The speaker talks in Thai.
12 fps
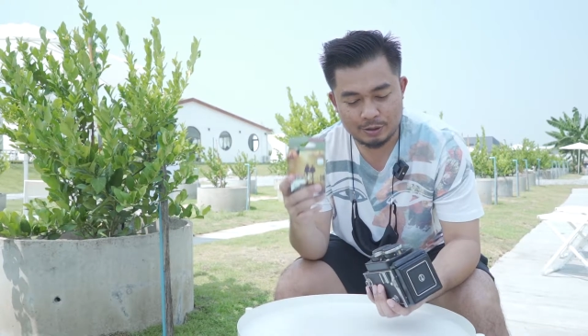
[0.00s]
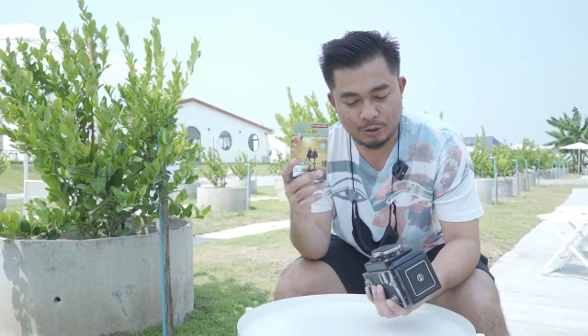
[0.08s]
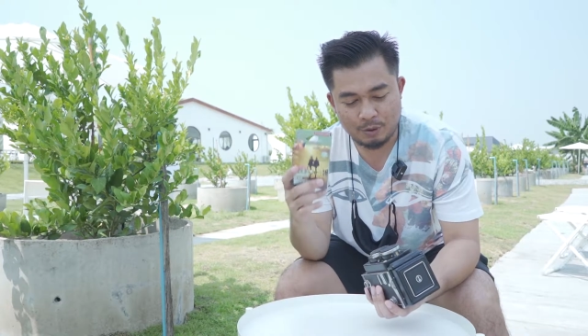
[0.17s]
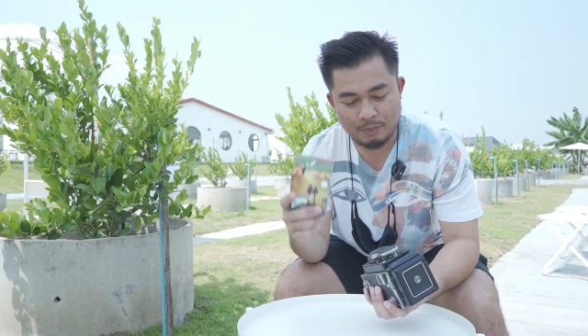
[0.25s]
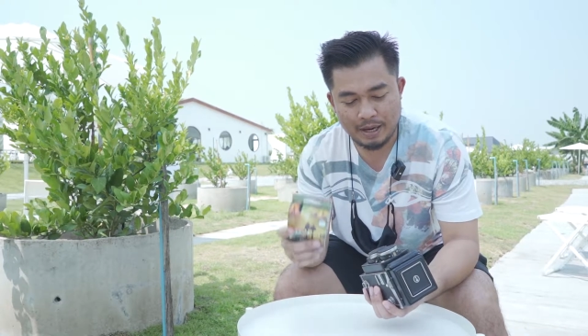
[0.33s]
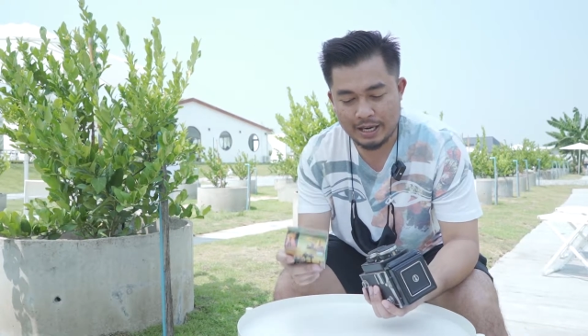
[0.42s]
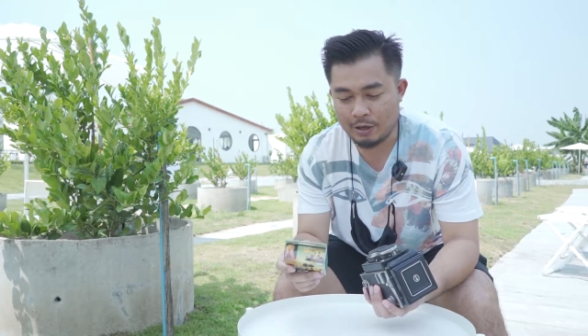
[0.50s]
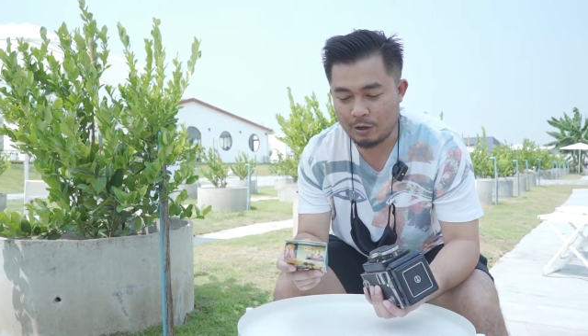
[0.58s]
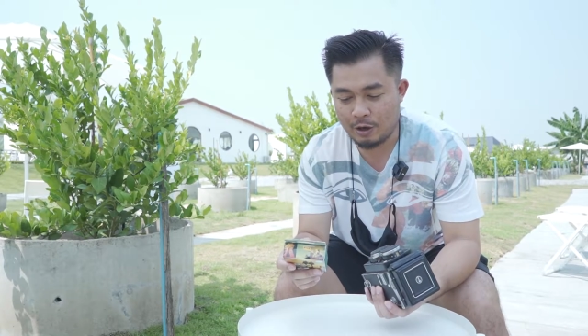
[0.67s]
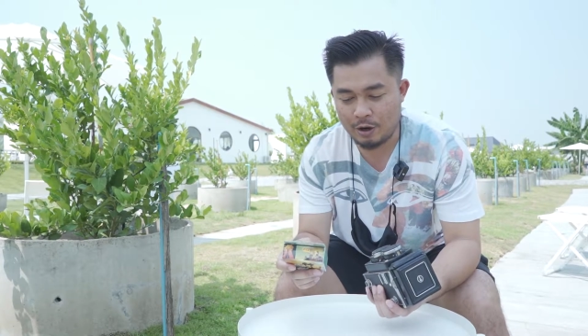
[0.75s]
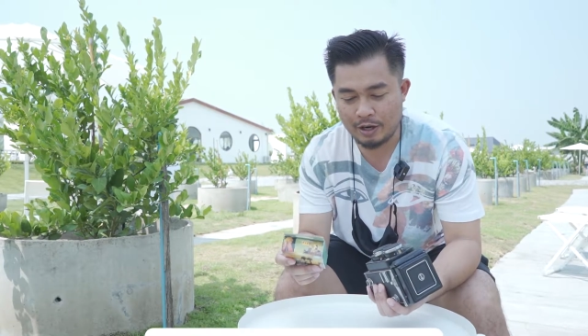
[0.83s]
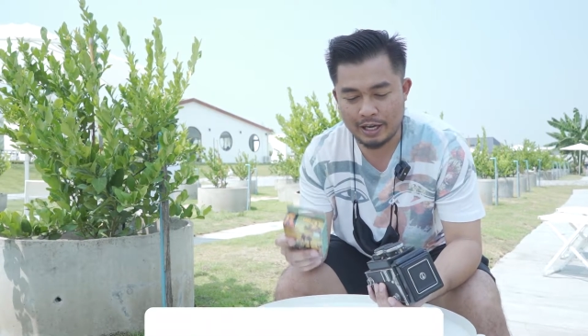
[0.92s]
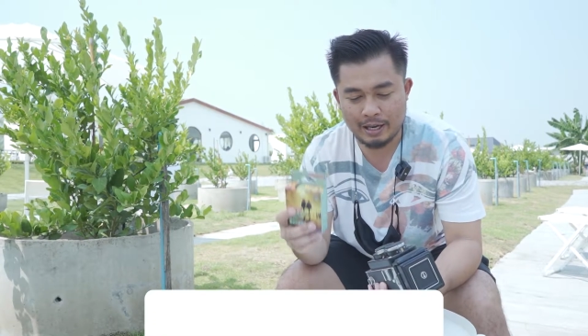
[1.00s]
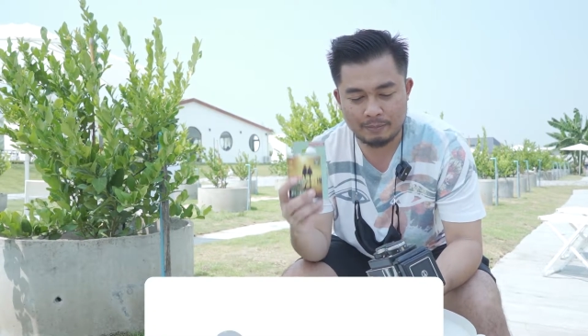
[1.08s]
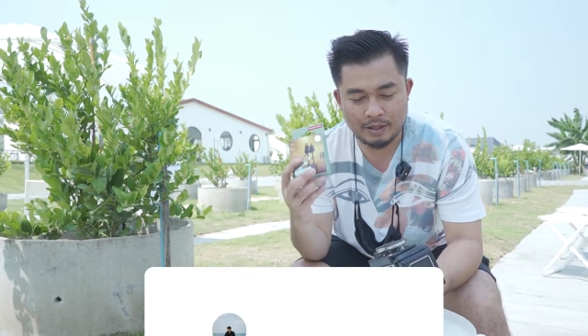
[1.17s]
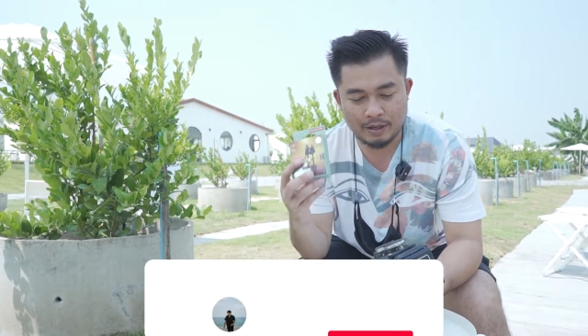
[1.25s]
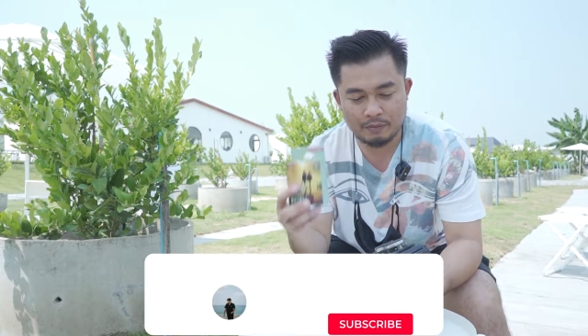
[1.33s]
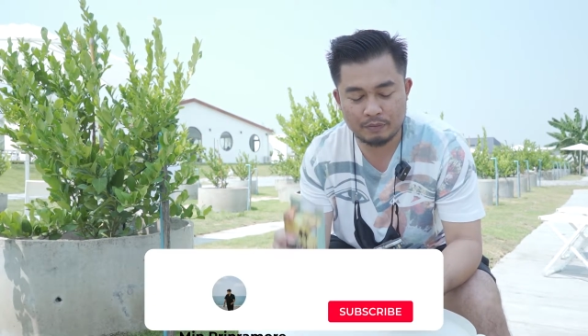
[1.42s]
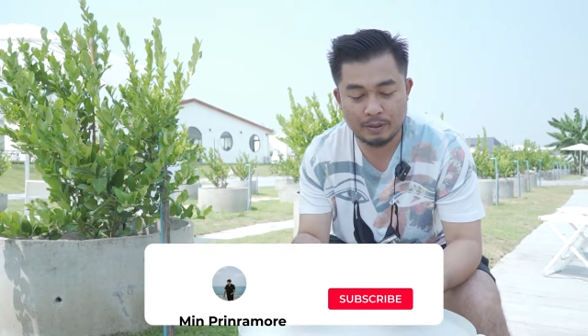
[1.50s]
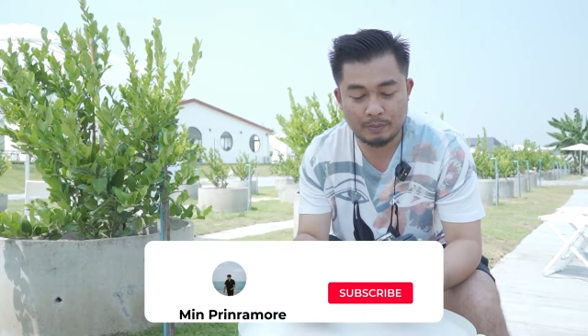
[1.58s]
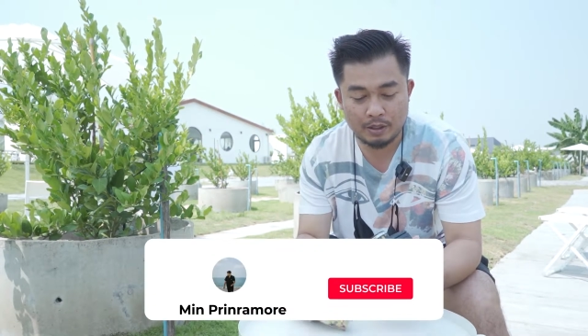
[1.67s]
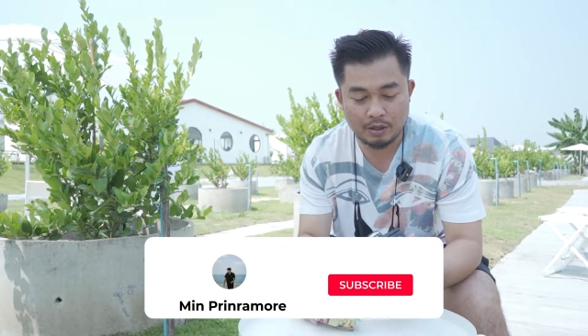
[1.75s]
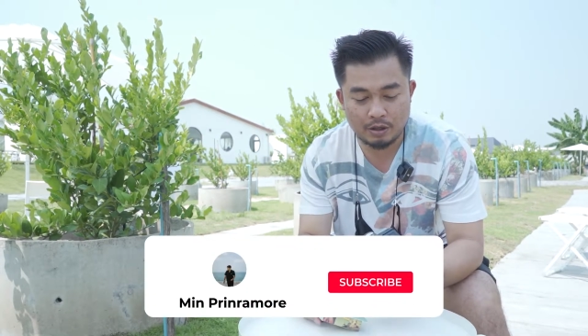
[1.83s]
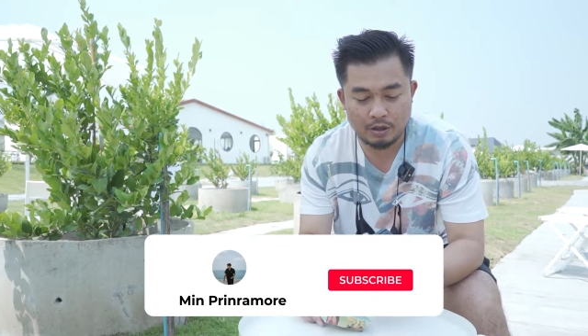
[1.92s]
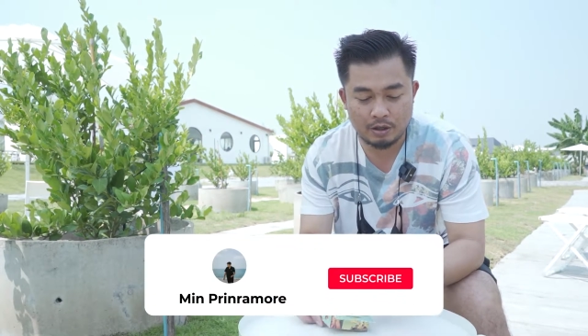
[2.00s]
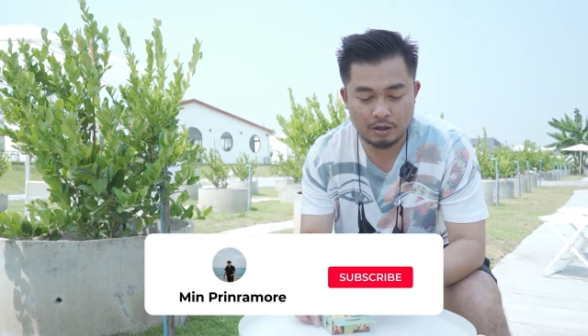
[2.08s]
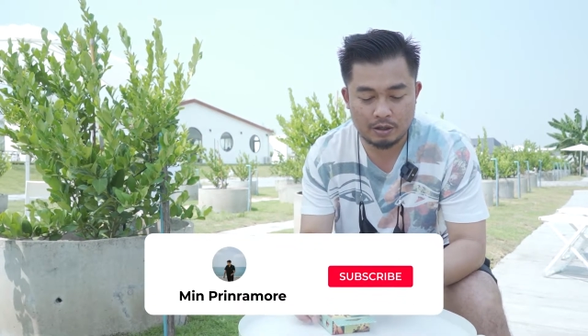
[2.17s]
ส่งมาให้เราลองนะครับทั้งฟิล์มแล้วก็